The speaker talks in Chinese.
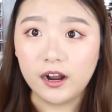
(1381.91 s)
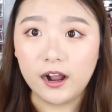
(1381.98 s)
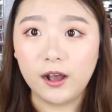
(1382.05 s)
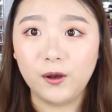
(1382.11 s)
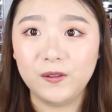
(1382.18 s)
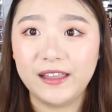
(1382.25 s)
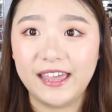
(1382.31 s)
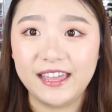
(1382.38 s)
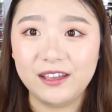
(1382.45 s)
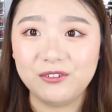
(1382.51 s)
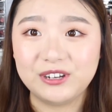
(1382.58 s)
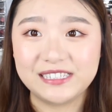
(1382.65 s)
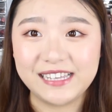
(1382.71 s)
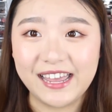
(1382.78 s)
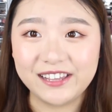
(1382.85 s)
然后嘞，
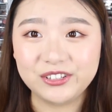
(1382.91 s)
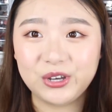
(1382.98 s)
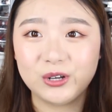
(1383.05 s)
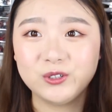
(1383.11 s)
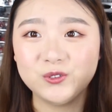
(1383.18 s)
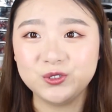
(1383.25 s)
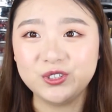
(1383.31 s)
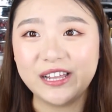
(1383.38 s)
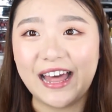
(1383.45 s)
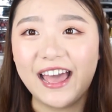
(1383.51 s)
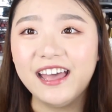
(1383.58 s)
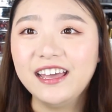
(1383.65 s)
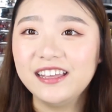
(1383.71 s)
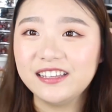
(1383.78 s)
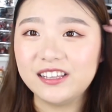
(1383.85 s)
我现在就要出去
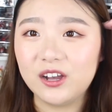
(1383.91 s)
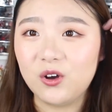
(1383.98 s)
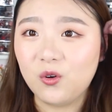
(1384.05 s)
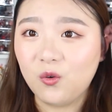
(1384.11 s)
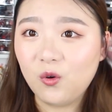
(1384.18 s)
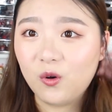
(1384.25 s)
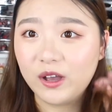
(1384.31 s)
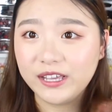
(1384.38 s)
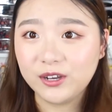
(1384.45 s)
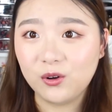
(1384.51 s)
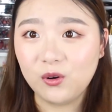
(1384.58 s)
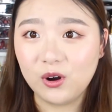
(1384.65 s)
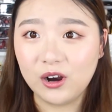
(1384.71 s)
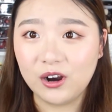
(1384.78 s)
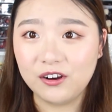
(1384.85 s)
啦。等我一
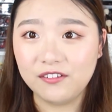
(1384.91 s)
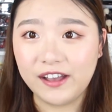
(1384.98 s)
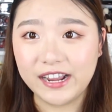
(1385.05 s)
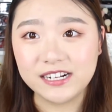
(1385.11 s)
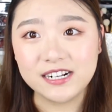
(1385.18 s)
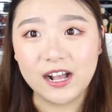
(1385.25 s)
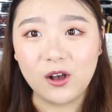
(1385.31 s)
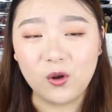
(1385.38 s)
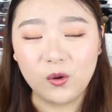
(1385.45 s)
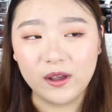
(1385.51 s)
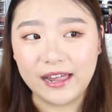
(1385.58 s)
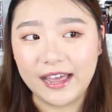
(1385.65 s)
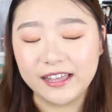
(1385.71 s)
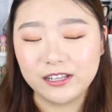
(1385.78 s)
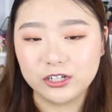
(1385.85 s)
会儿晚上
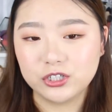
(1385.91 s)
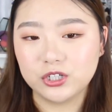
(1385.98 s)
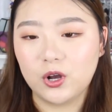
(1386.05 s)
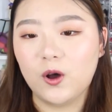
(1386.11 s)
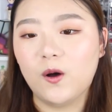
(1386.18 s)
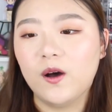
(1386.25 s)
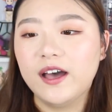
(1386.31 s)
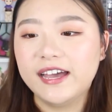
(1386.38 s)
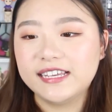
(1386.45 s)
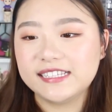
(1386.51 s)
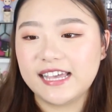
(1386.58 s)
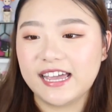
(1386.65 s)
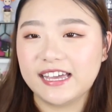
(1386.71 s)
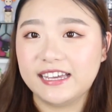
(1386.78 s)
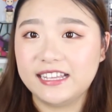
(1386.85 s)
回来的时候，
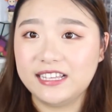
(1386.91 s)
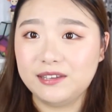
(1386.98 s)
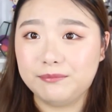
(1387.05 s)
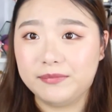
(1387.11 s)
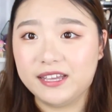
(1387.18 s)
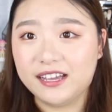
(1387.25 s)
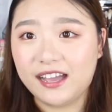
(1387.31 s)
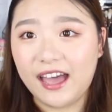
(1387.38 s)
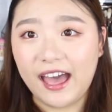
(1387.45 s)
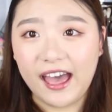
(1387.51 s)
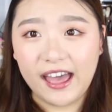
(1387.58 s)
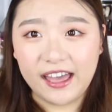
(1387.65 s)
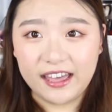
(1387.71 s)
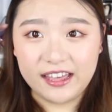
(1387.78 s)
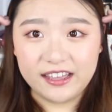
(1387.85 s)
再跟你们
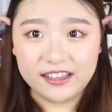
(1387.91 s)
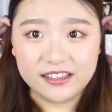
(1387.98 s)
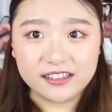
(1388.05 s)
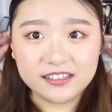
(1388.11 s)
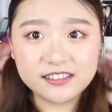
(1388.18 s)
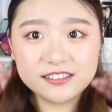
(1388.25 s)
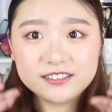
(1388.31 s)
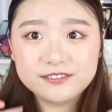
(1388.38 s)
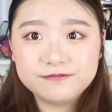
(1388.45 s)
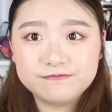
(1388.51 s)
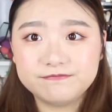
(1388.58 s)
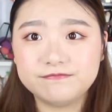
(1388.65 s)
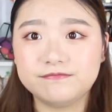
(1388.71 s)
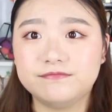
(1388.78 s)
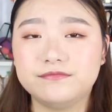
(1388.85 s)
看，
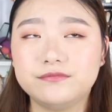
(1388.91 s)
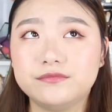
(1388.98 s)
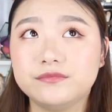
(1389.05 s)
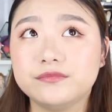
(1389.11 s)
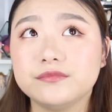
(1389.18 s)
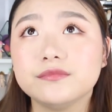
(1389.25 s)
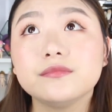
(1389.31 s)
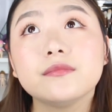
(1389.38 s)
嗯，